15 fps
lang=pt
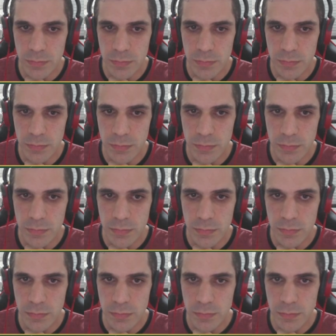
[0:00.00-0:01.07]

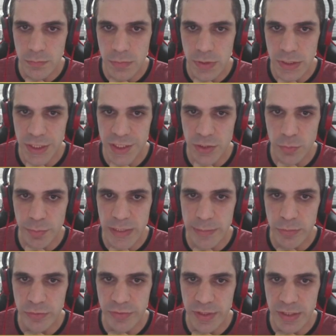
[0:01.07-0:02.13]
Vou encaixar um
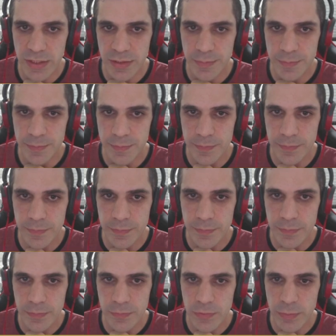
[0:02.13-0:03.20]
pré-move aqui.
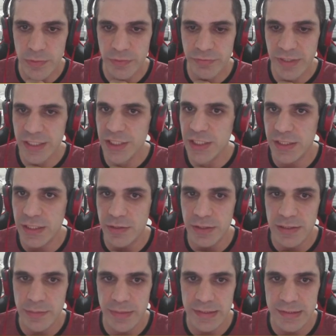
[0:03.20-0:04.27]
Vamos invadir aqui com a
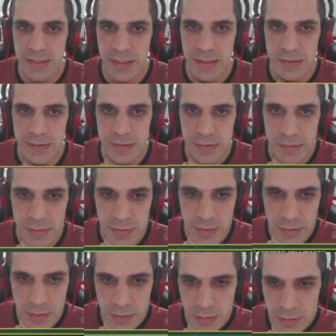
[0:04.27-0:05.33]
dama E6.
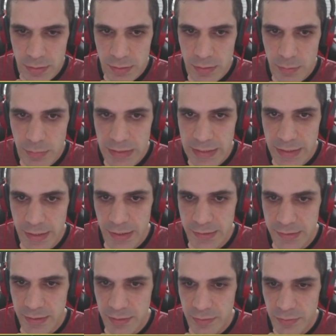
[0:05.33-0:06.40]

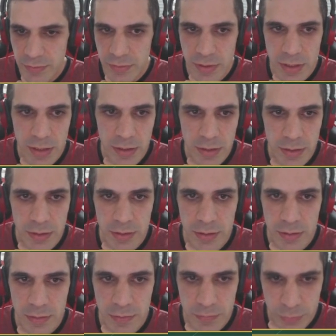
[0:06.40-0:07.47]
Beleza.
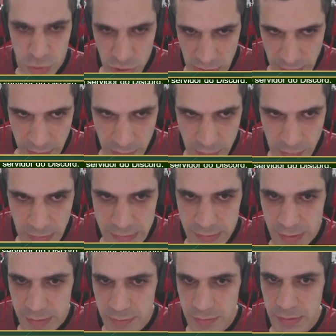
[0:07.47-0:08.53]
Uh, vamos jogar uma, não, uma
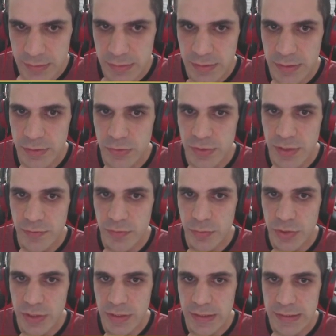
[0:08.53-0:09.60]
3. Não serve. Vamos
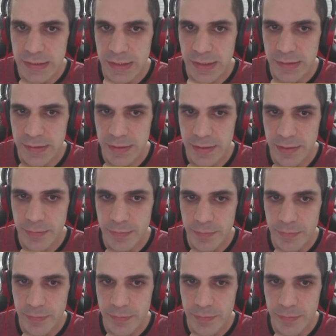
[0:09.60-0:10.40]
jogar uma 3, sei lá.